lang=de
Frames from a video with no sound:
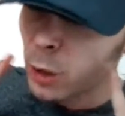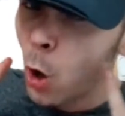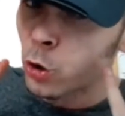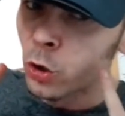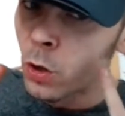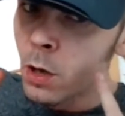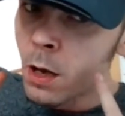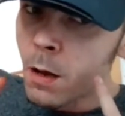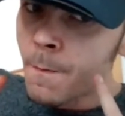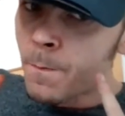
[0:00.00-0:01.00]
los.
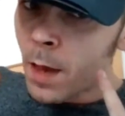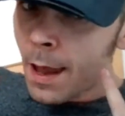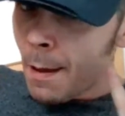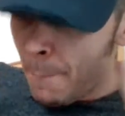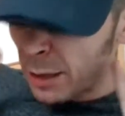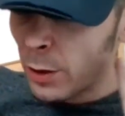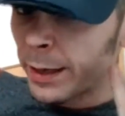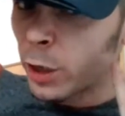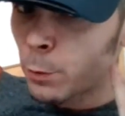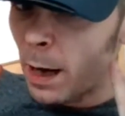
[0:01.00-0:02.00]

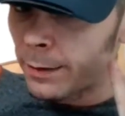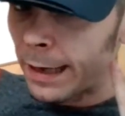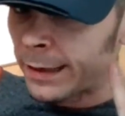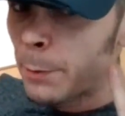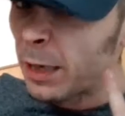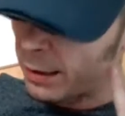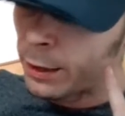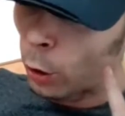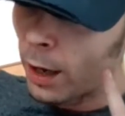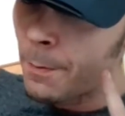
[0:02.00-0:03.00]
Persönliche Gespaltenheit gibt es ja
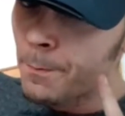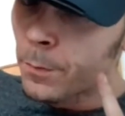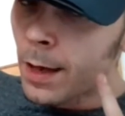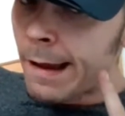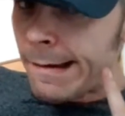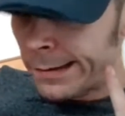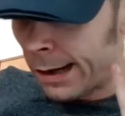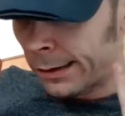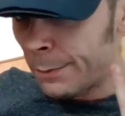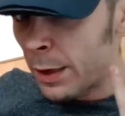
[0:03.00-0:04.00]
nicht, oder?
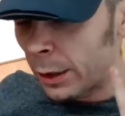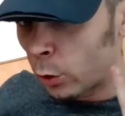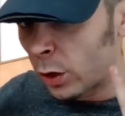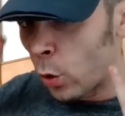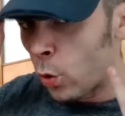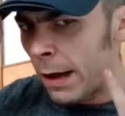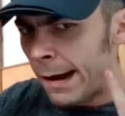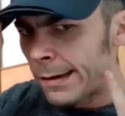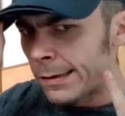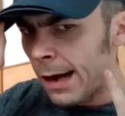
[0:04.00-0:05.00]
sagte mir der Dr.
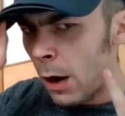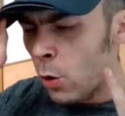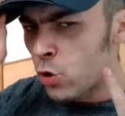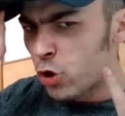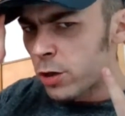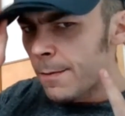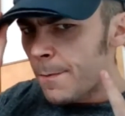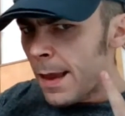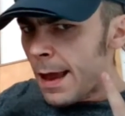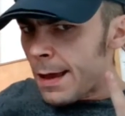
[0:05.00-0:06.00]
Kokolakis aus
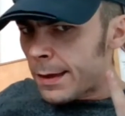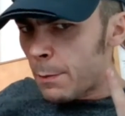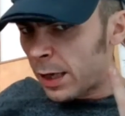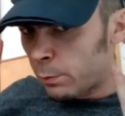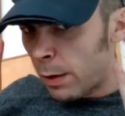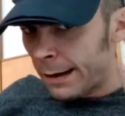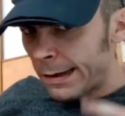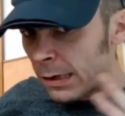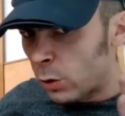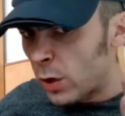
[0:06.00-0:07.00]
dem
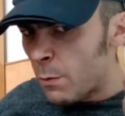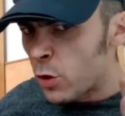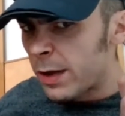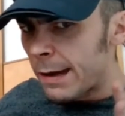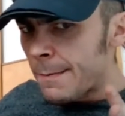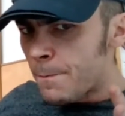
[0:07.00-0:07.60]
Max-Planck-Institut in München.